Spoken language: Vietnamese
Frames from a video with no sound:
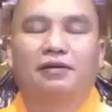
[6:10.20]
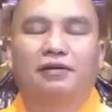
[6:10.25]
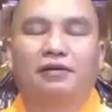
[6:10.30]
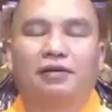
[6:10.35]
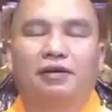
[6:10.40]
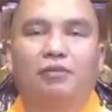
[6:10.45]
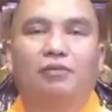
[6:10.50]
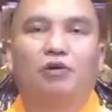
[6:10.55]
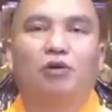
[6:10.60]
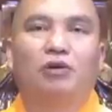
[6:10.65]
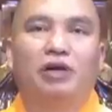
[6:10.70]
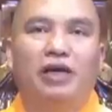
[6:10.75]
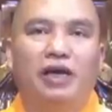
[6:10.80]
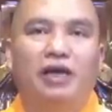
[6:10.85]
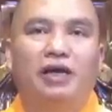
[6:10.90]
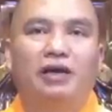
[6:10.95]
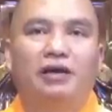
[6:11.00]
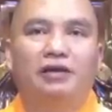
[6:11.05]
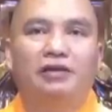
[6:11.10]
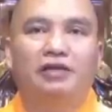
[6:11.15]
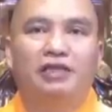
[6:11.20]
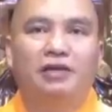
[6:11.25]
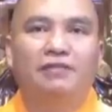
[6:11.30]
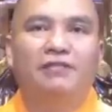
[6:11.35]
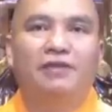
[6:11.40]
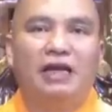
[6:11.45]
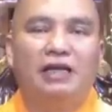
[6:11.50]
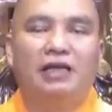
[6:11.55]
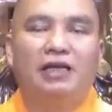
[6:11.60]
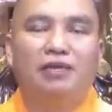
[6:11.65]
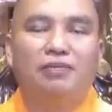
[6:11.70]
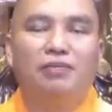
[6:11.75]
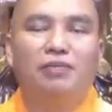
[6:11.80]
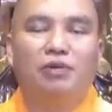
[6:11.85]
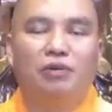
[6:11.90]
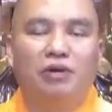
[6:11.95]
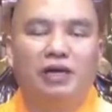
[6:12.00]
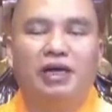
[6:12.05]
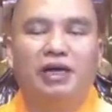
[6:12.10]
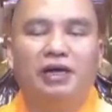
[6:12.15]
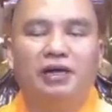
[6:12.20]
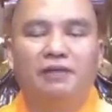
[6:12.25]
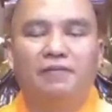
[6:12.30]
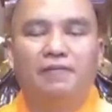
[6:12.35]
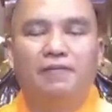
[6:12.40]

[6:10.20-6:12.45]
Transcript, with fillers: à, Bồ đề, sớm phát tâm Bồ đề